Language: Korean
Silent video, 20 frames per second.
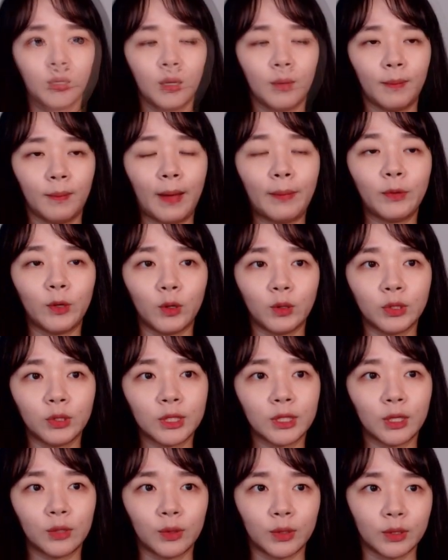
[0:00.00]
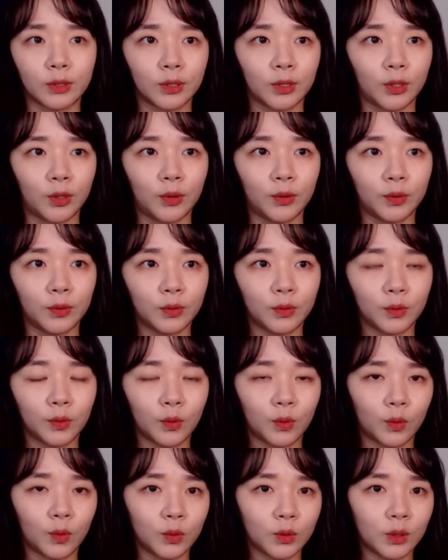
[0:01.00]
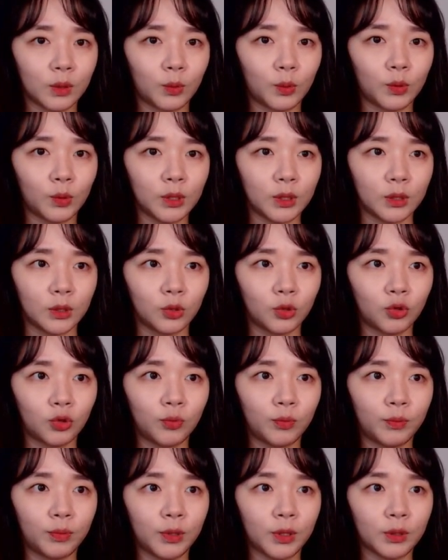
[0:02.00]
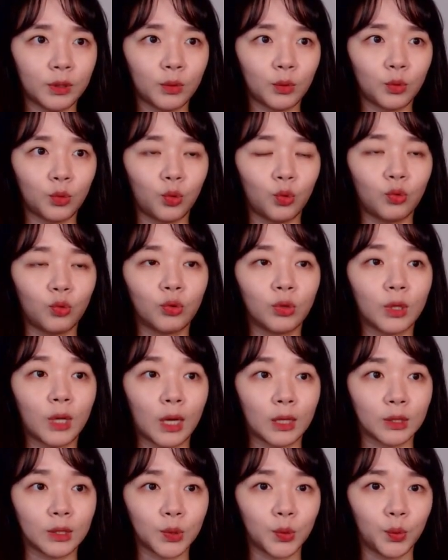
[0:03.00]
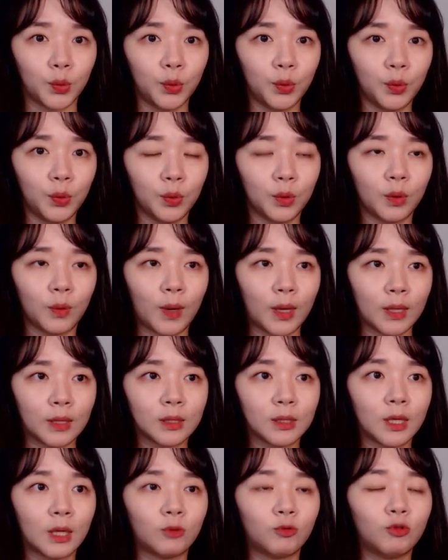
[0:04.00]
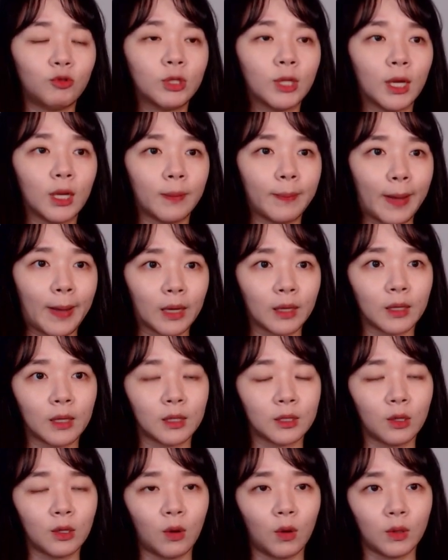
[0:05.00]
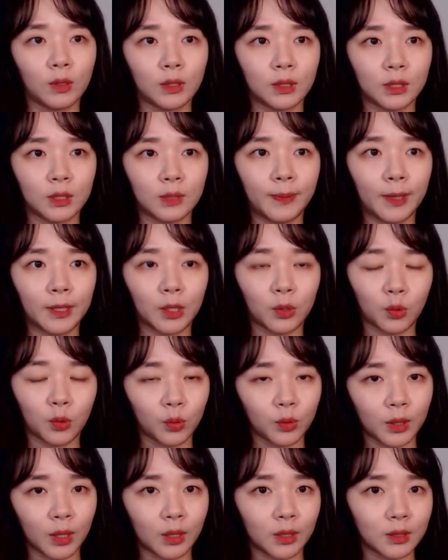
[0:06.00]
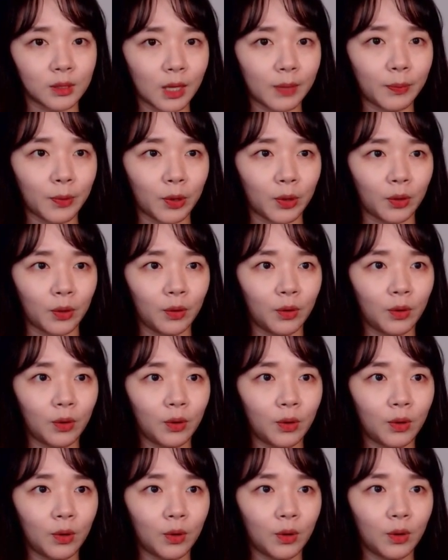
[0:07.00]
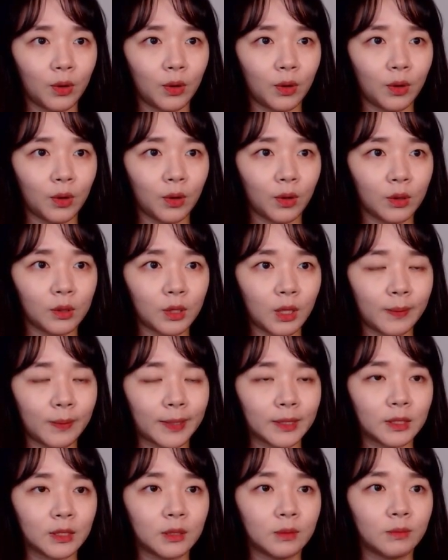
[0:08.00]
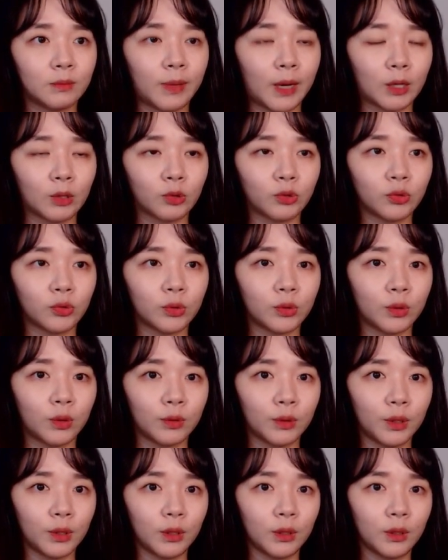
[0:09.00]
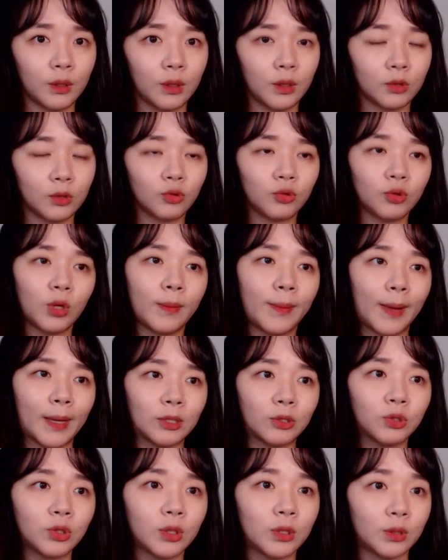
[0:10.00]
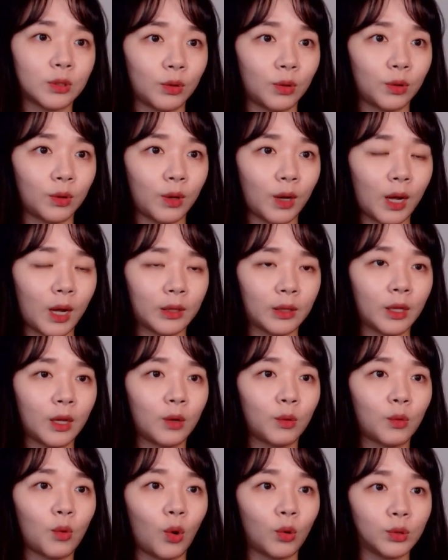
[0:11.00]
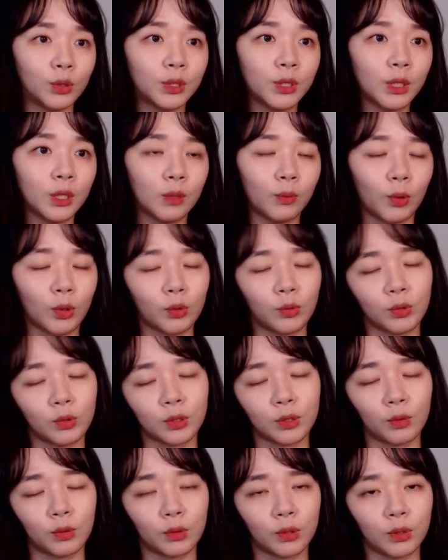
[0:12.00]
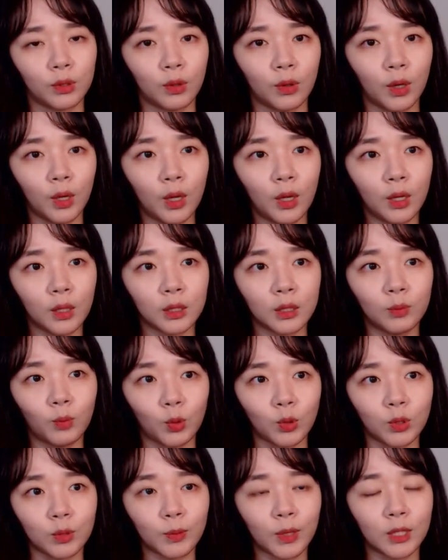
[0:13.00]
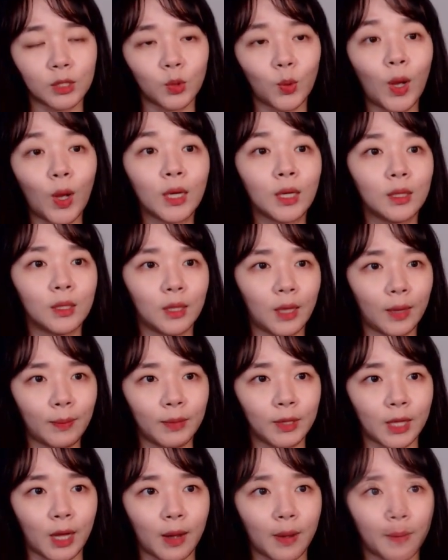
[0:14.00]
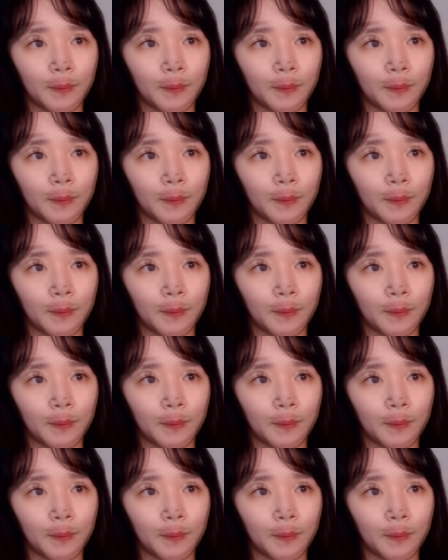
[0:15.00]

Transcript: 밤 10시가 됐어요. 고재봉은 준비했던 도구를 가지고 관사 울타리 밖에서 집안의 동태를 살펴요. 그날 마침 박중령이 술에 만취해서 아내하고 언쟁을 벌이고 있었거든요. 그 모습까지 확인을 합니다.